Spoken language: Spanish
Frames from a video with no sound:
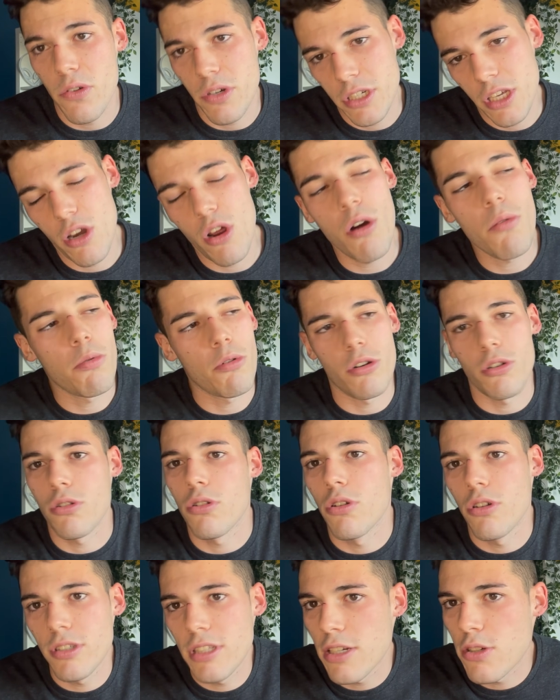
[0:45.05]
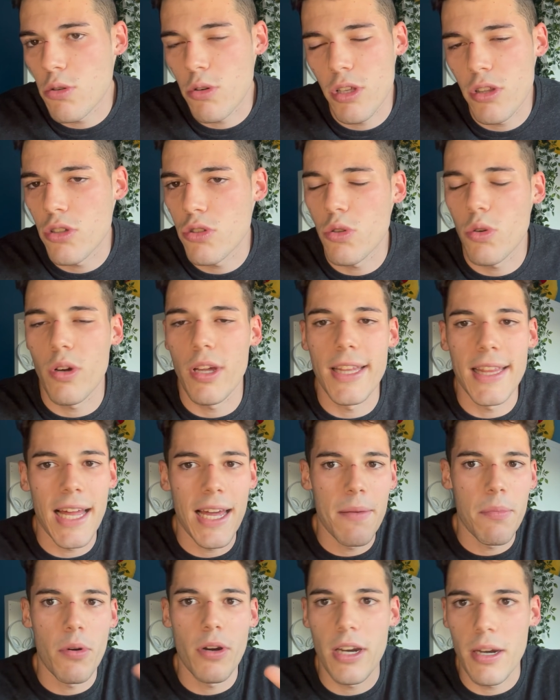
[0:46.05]
Si no, bueno, cuando estás suscrito o suscrita y
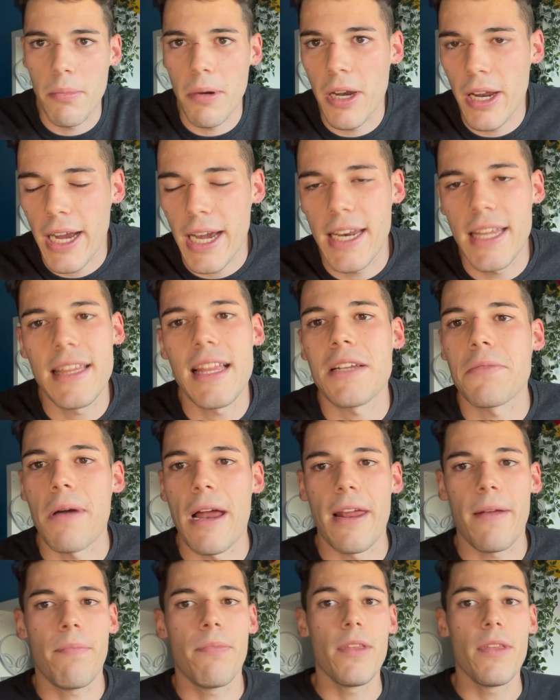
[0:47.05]
ponerme las caritas, vale.